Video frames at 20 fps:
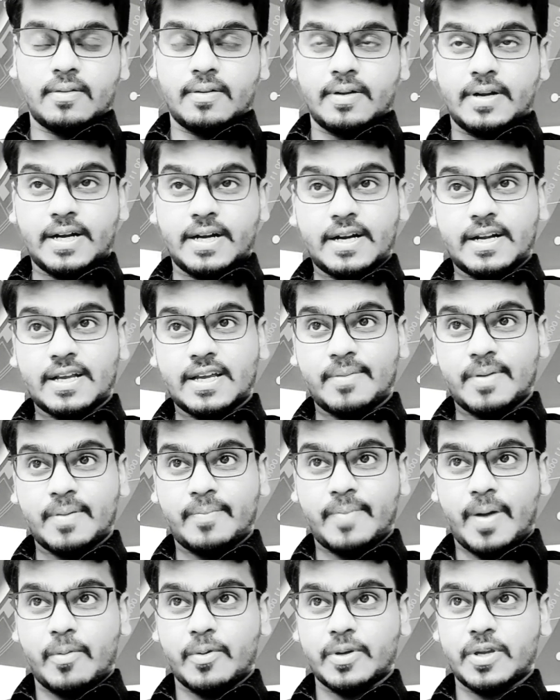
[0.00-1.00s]
ডেটাটাকে আমরা
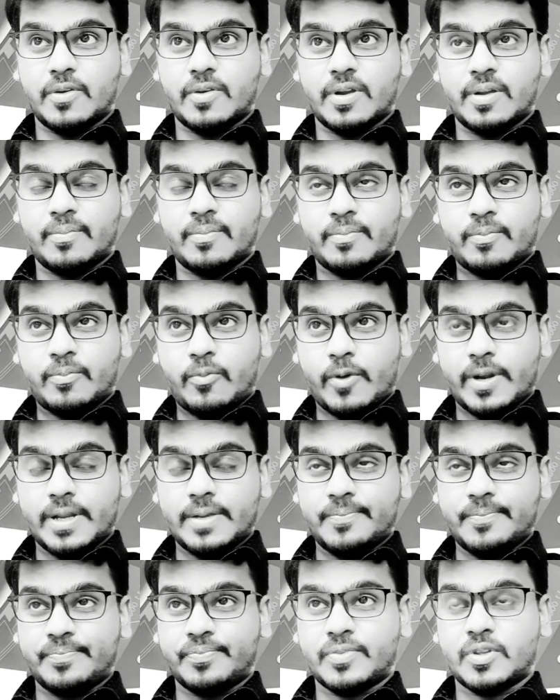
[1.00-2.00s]
পাবো কী করে পরে
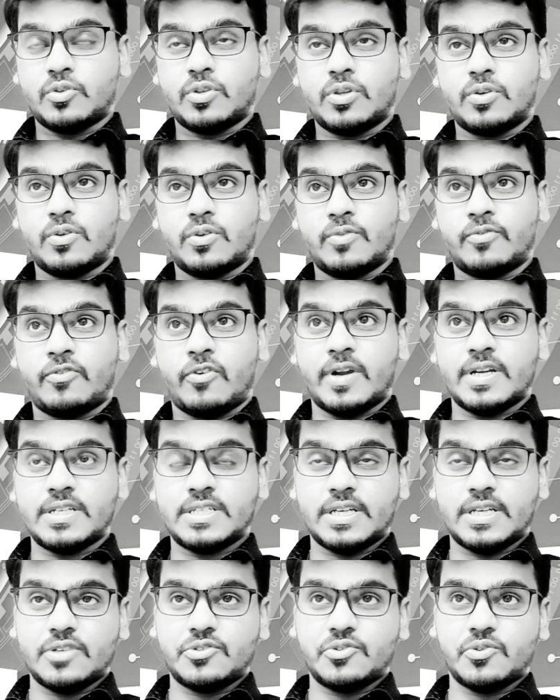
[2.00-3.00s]
যদি কোনো
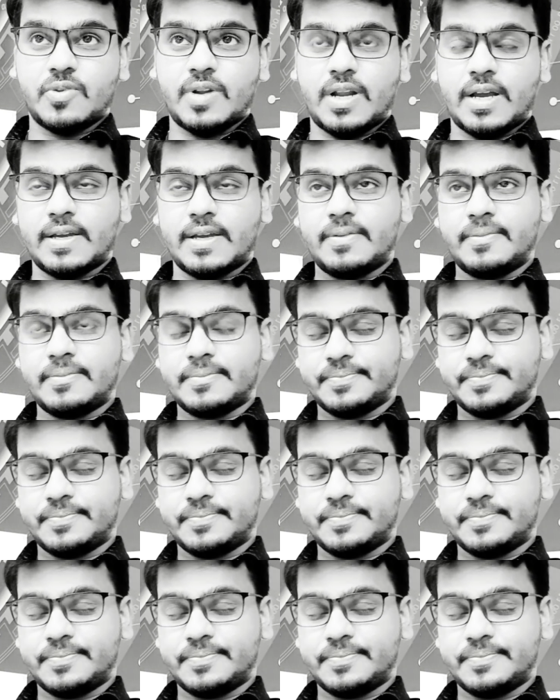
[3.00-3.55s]
ফরেনসিকের জন্য লাগে